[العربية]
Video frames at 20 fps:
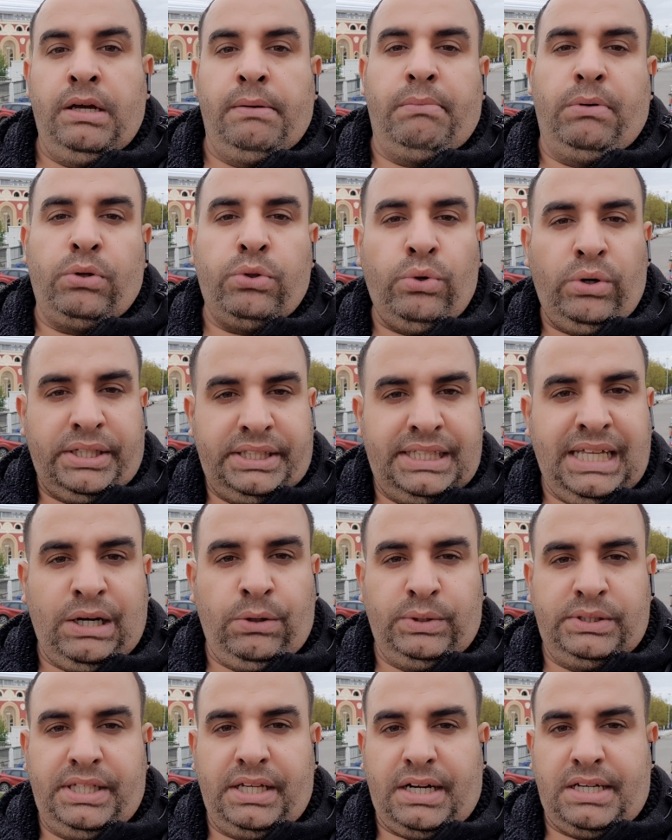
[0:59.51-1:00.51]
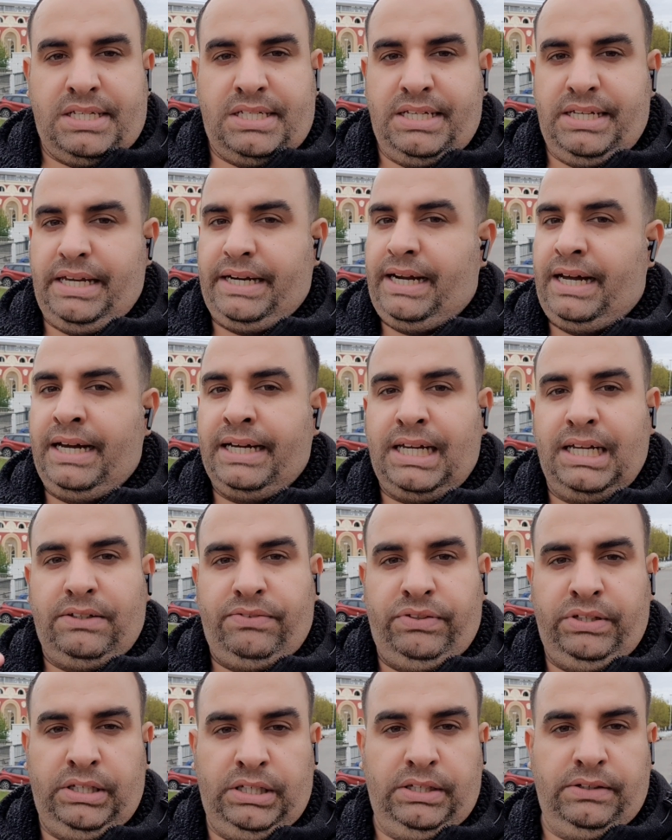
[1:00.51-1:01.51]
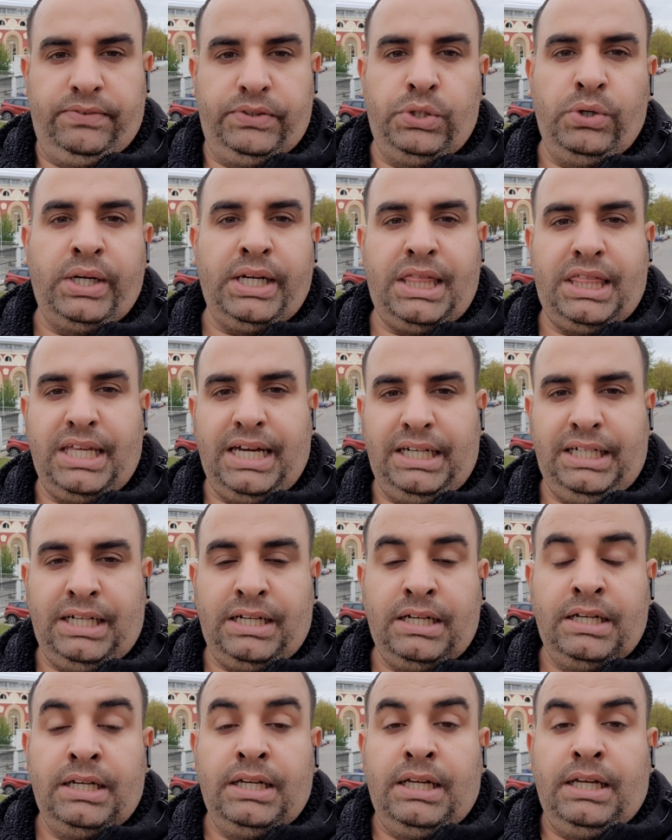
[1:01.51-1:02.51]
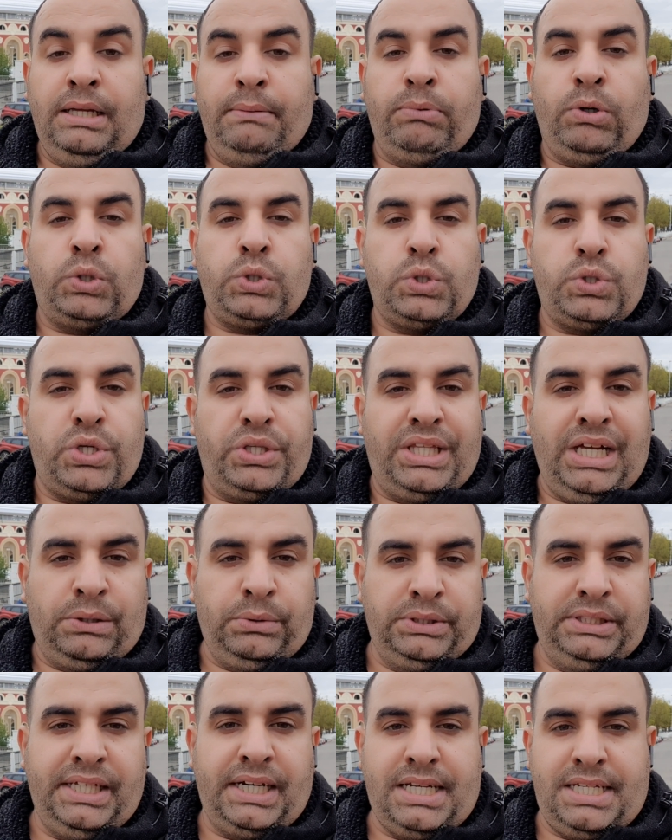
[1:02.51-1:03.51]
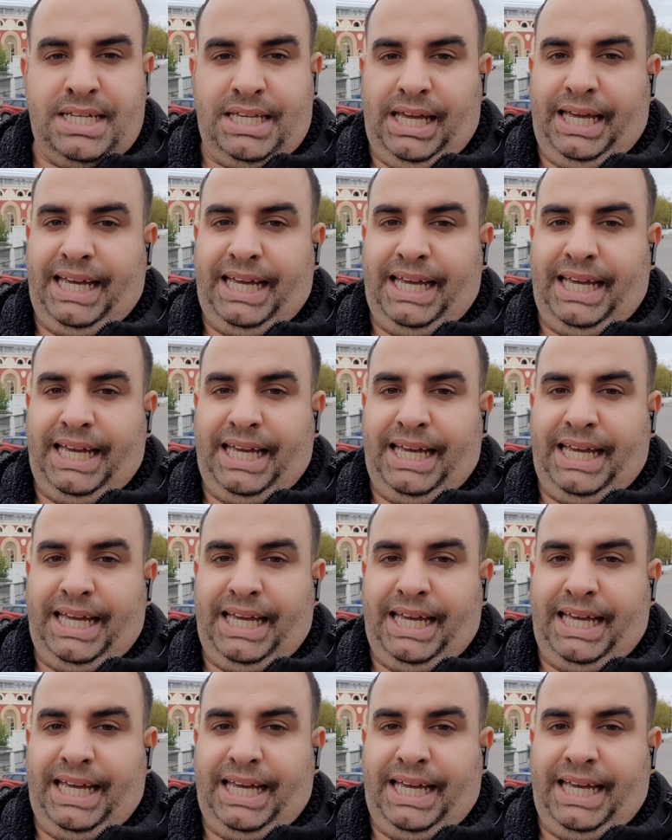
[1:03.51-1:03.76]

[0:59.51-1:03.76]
موضوع الدعوه الدراسيه انا حكيت في فيديوهات ثانيه بخصوص الدعوه الدراسيه